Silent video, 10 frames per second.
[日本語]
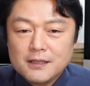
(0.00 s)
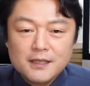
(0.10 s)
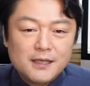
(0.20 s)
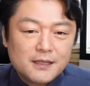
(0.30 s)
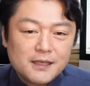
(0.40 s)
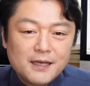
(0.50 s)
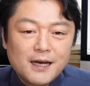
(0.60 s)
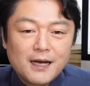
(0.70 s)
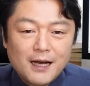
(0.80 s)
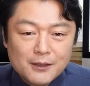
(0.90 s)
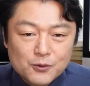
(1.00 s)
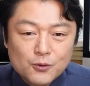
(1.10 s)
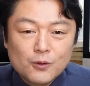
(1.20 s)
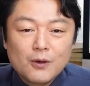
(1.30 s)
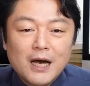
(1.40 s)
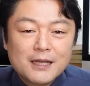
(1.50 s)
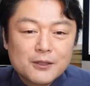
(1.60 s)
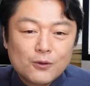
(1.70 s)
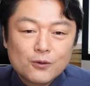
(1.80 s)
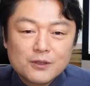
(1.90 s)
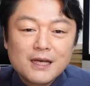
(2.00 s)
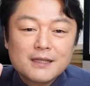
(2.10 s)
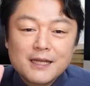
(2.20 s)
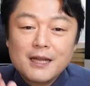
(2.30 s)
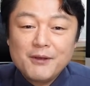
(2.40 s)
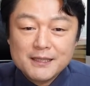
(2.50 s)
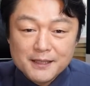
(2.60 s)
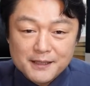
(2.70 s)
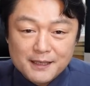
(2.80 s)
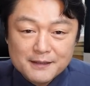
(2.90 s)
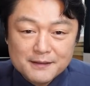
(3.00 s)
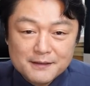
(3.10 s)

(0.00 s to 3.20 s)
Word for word: 人気があると当て込んだテレビ朝日が、